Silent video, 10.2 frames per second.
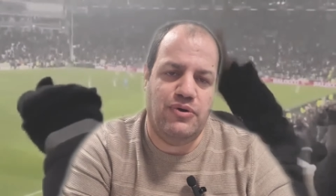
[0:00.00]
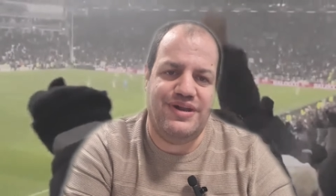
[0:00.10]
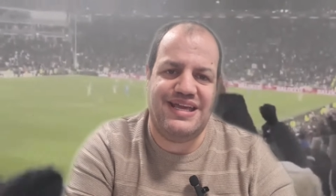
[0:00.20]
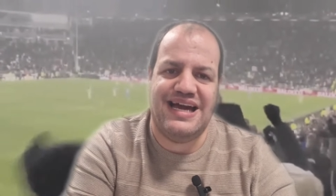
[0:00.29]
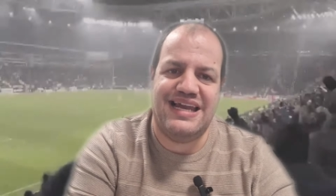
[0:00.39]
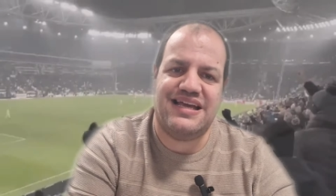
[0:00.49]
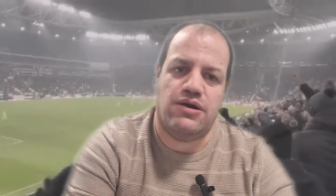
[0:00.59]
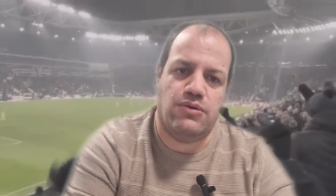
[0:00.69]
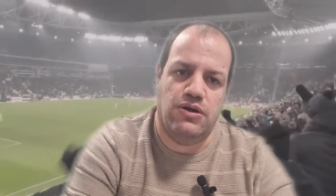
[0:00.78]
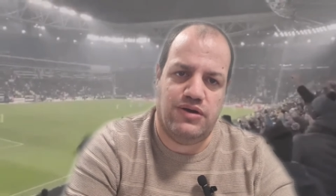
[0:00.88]
un po'
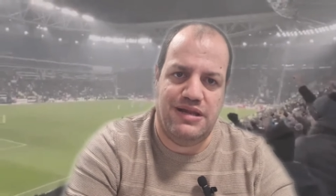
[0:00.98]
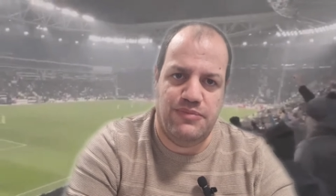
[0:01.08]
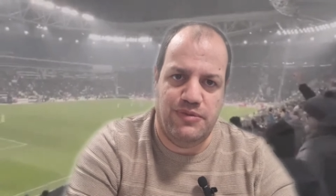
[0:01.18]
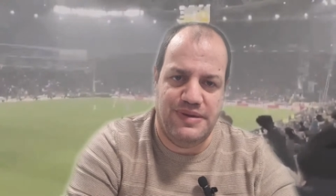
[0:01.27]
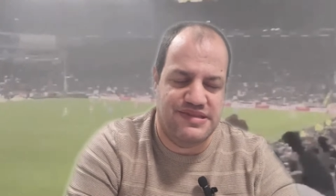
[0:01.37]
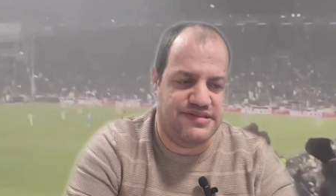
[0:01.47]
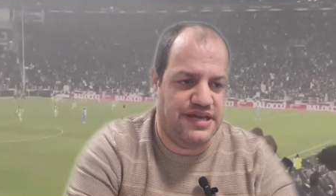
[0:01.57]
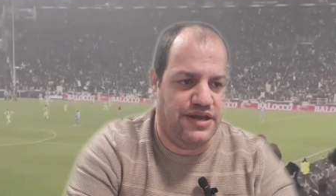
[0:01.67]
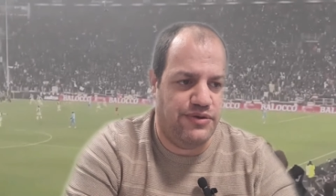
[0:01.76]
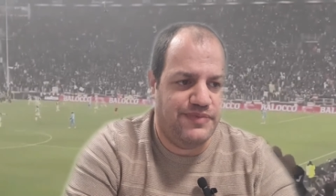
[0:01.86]
ricalca quello che è il mio
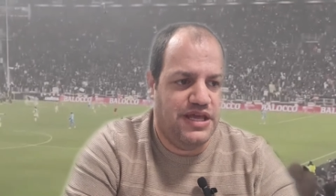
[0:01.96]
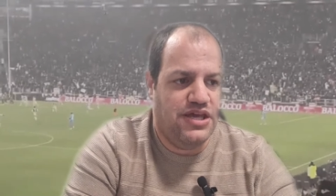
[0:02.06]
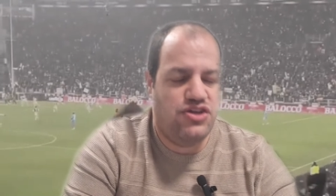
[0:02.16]
pensiero.